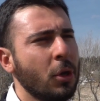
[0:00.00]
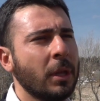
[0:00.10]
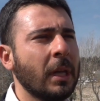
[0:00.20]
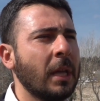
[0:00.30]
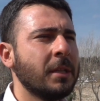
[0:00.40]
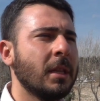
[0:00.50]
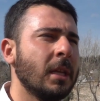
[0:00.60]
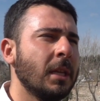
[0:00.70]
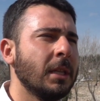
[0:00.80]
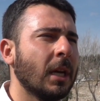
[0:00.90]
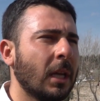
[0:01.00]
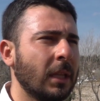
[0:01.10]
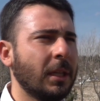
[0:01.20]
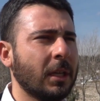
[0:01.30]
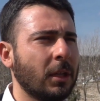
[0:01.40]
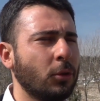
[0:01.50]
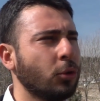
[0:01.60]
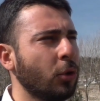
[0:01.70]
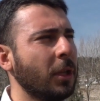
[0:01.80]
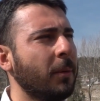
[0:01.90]
Sadece zihninde kalanlar kalıyor.
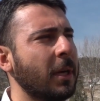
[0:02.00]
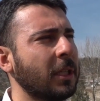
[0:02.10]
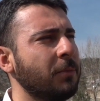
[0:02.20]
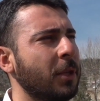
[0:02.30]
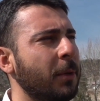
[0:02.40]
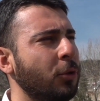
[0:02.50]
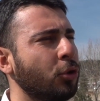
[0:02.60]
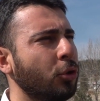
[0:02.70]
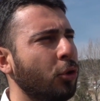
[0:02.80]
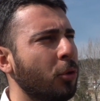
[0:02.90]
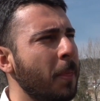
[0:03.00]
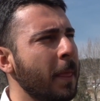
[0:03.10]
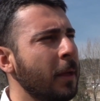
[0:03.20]
Şu anda baktığım zaman düşünüyorum.